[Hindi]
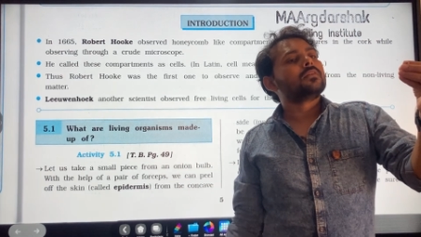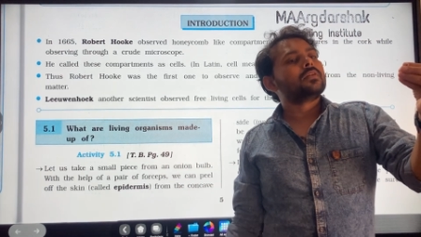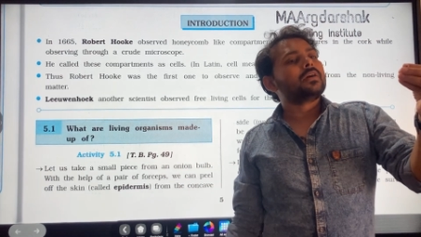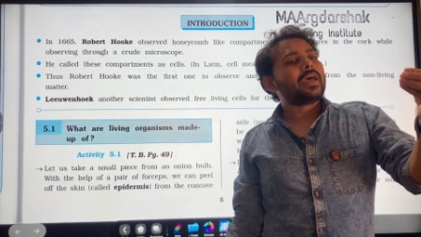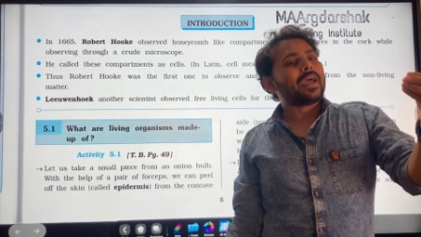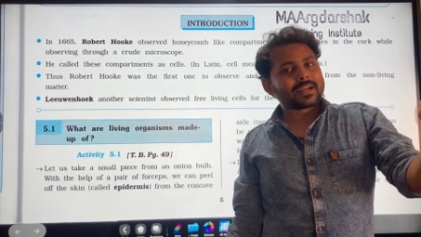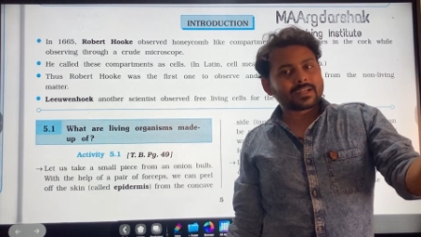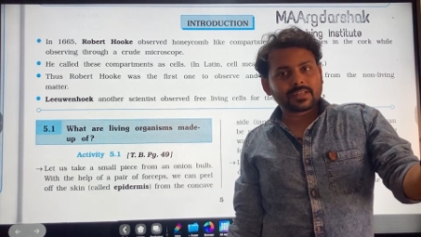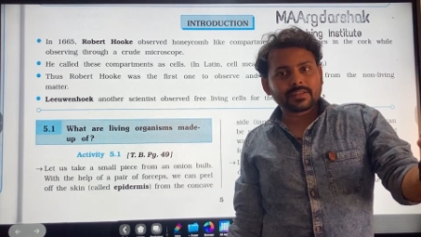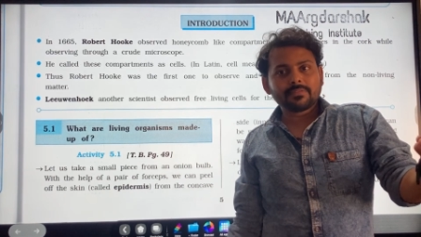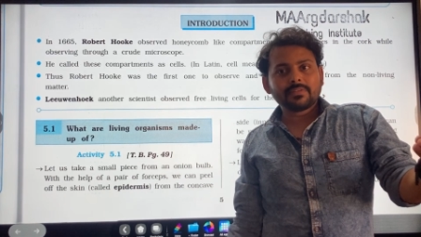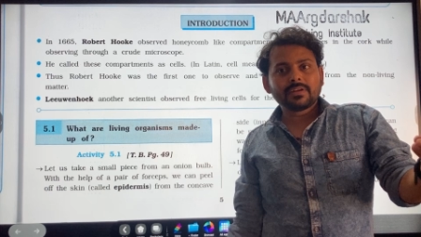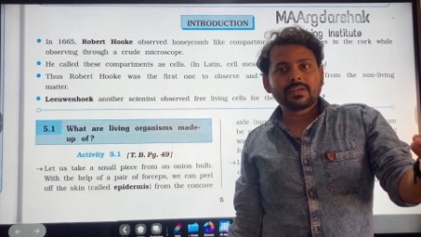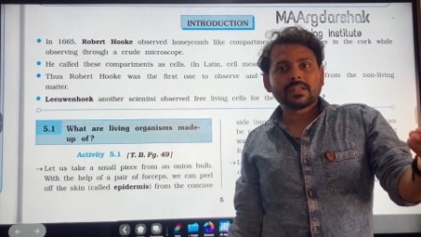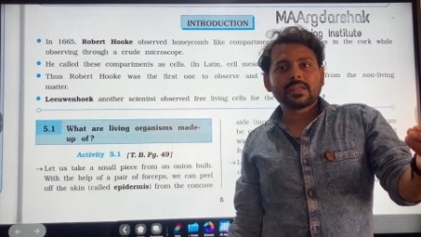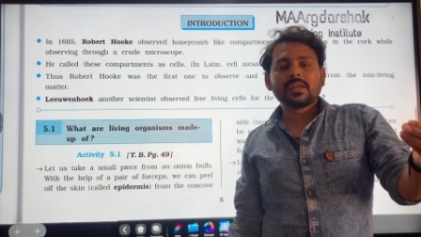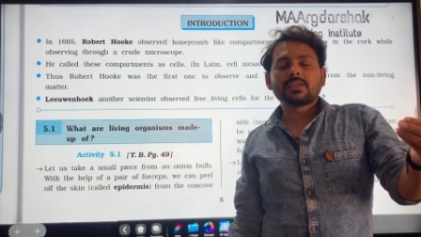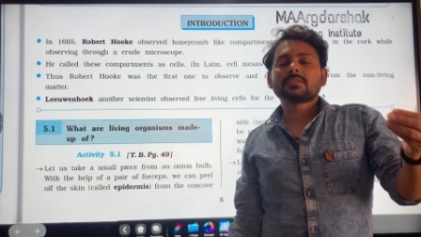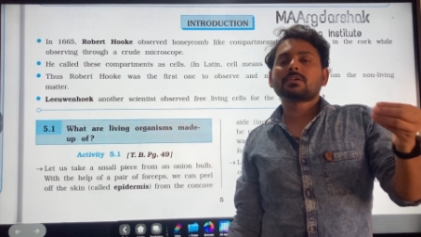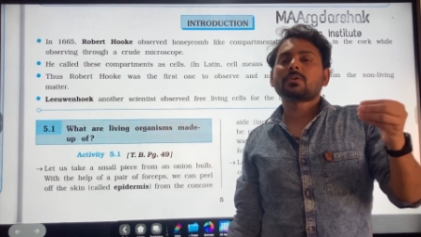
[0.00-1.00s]
एक्टिविटी
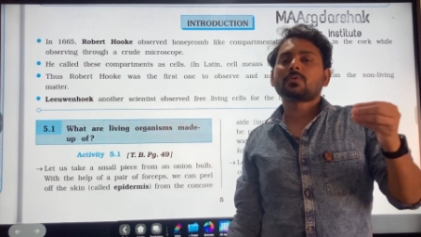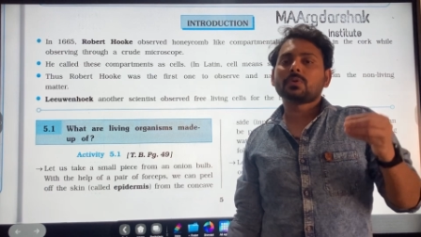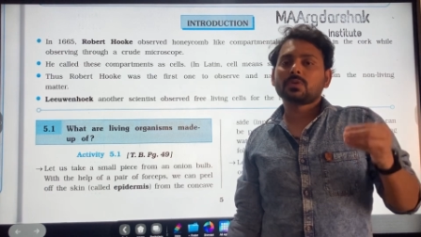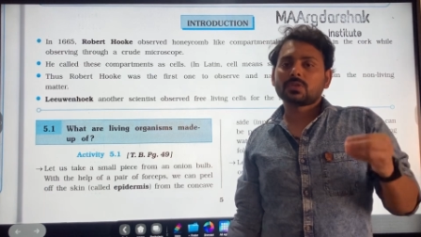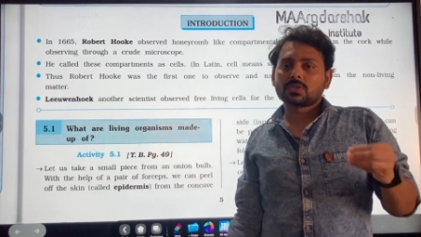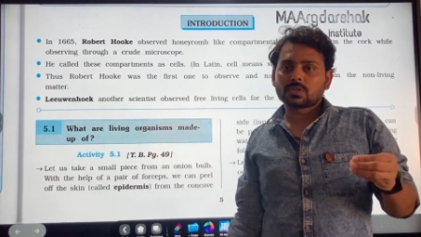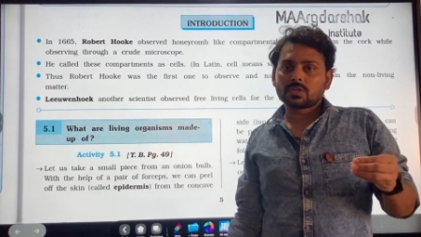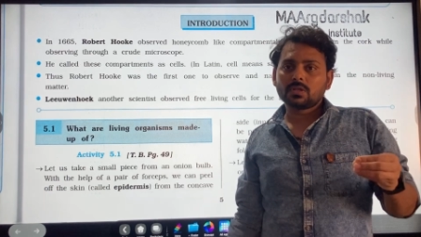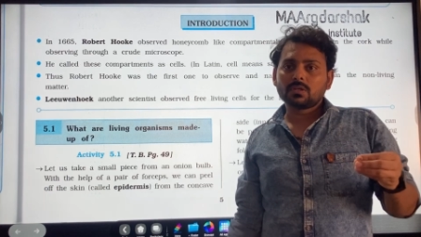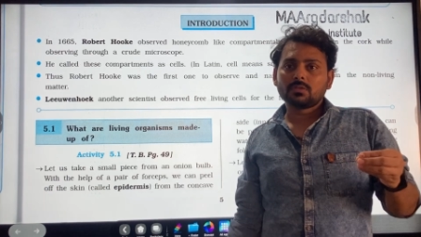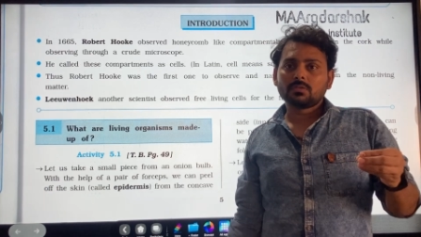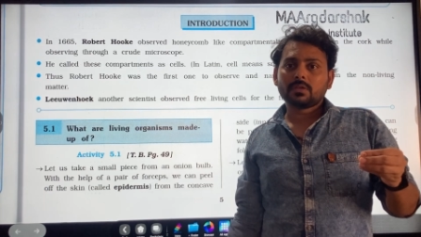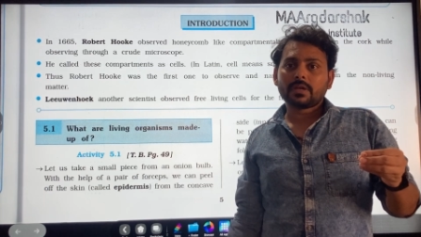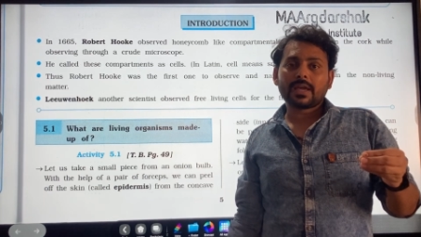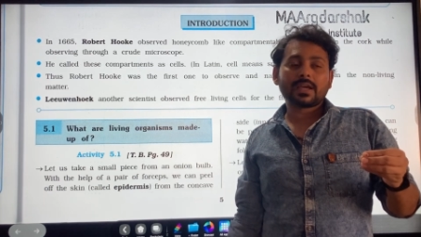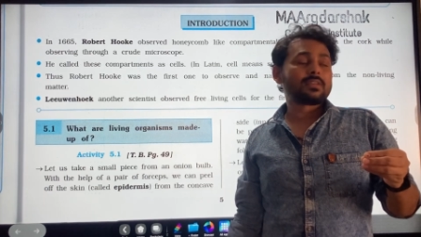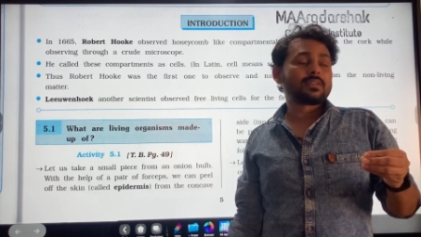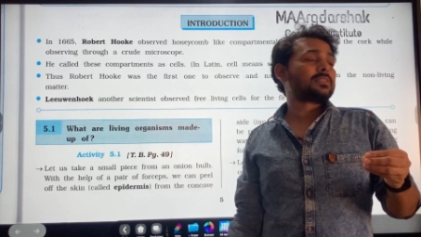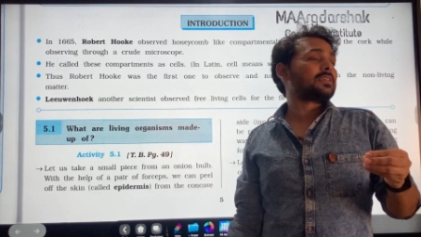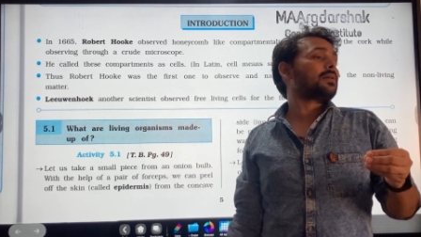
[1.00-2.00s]
एज अ क्वेश्चन
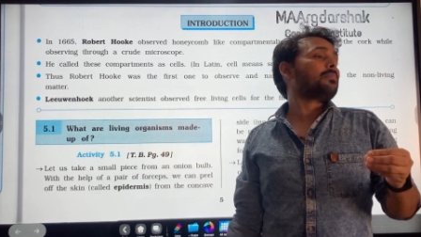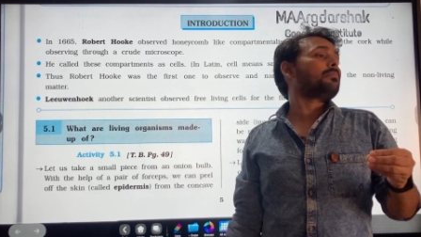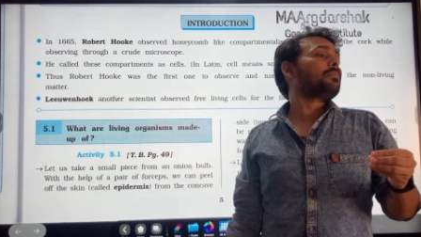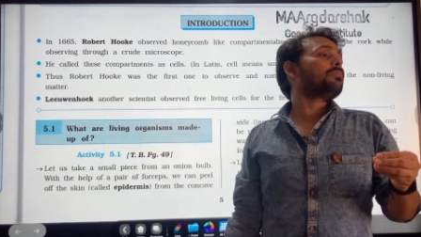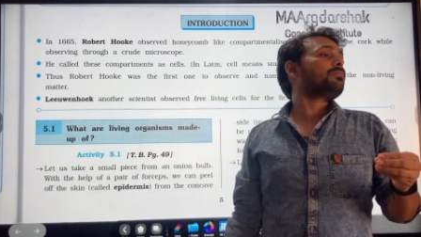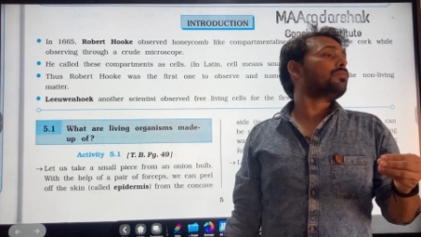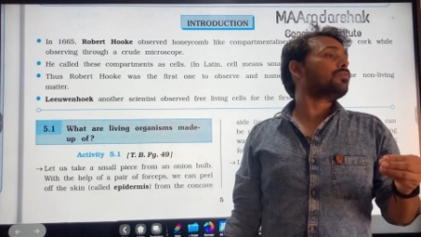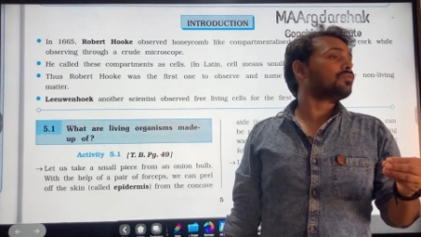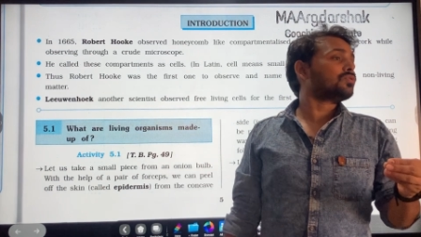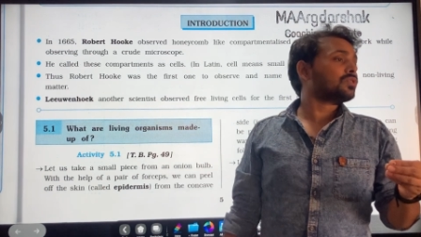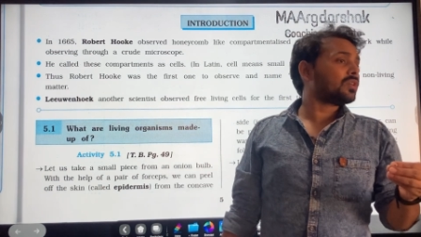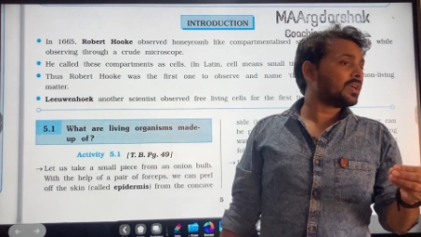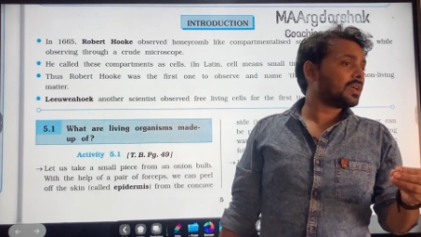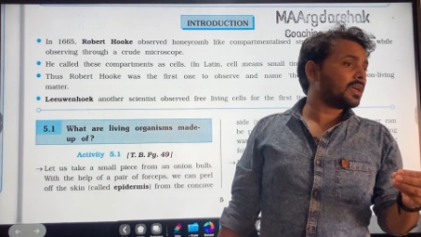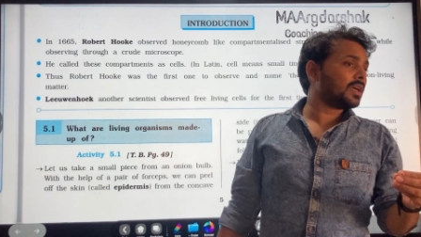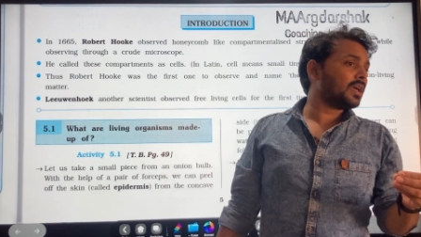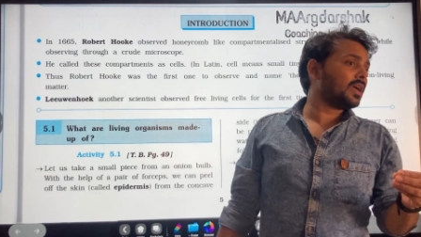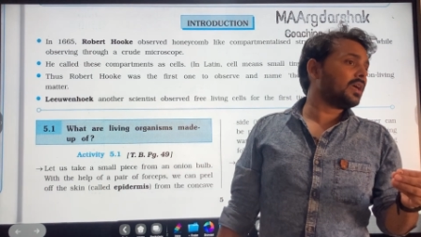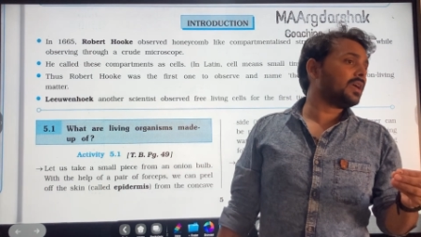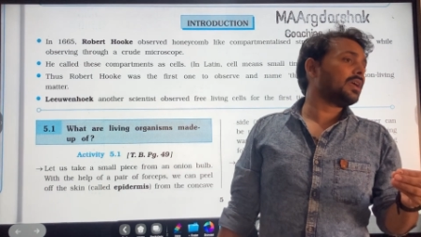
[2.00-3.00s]
एग्जाम में
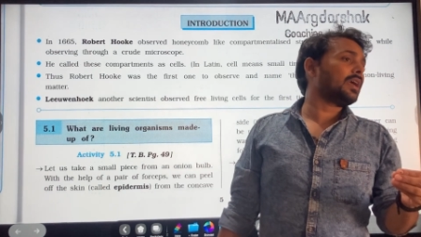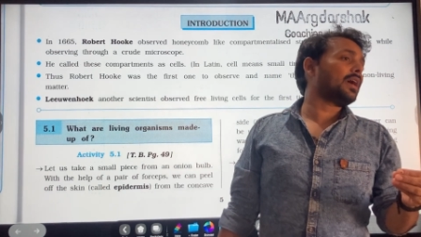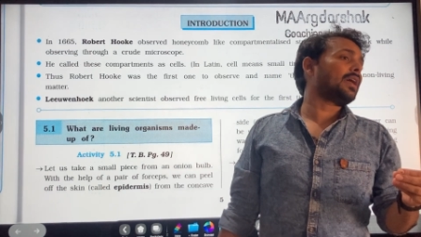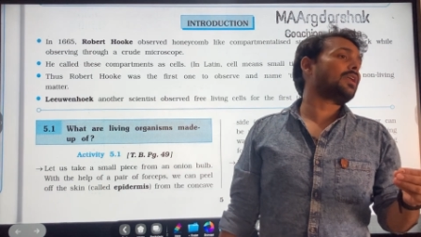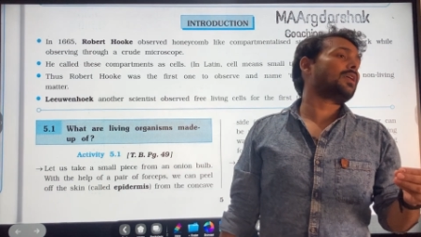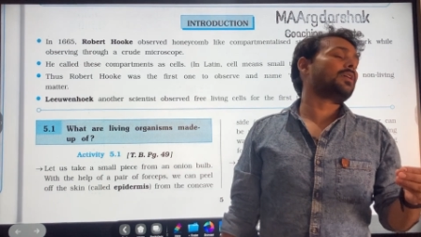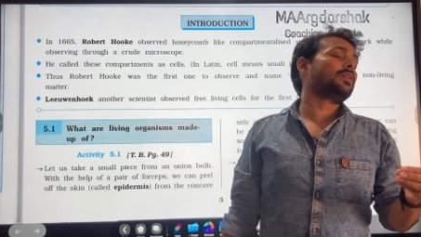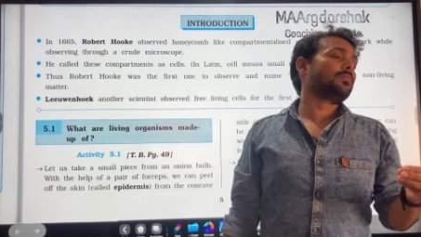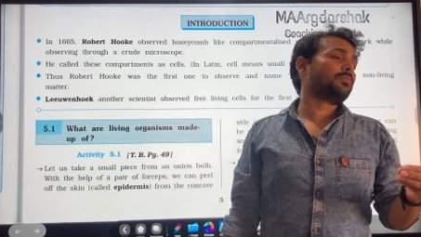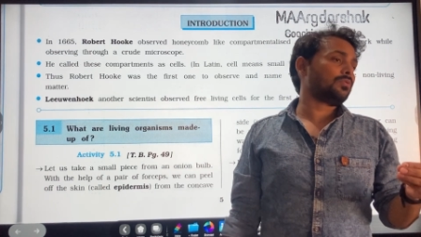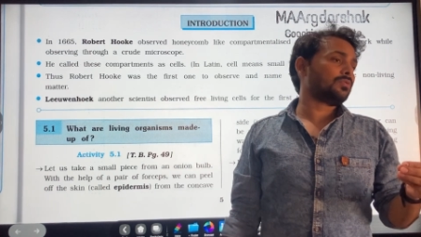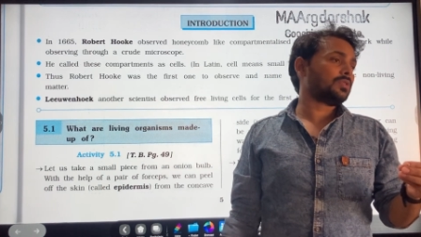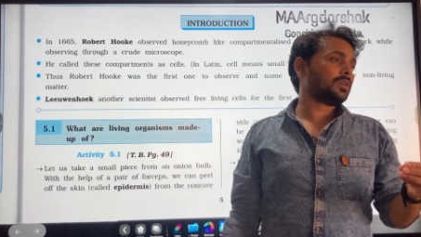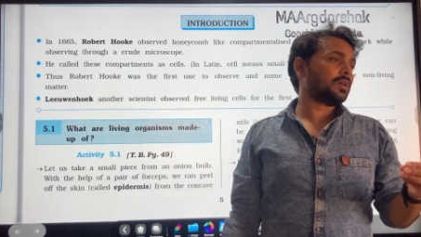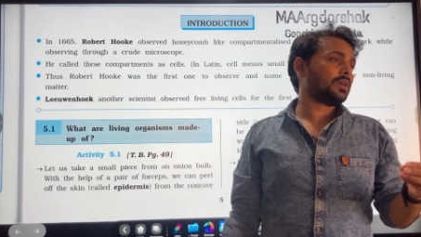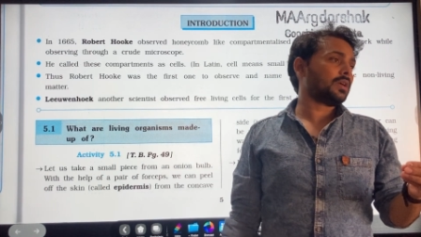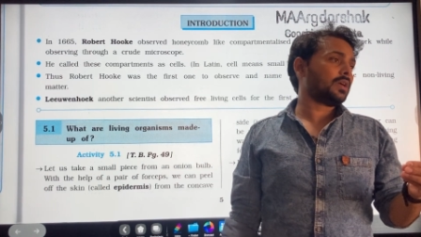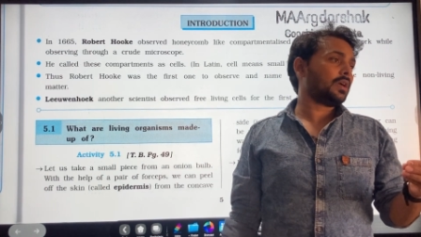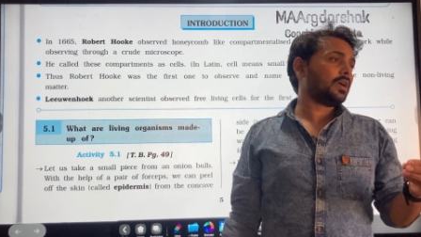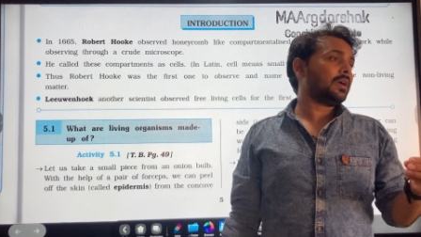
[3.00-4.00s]
पूछेंगे या नहीं
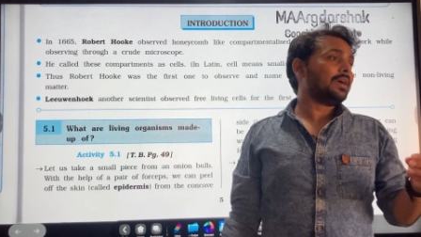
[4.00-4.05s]
पूछेंगे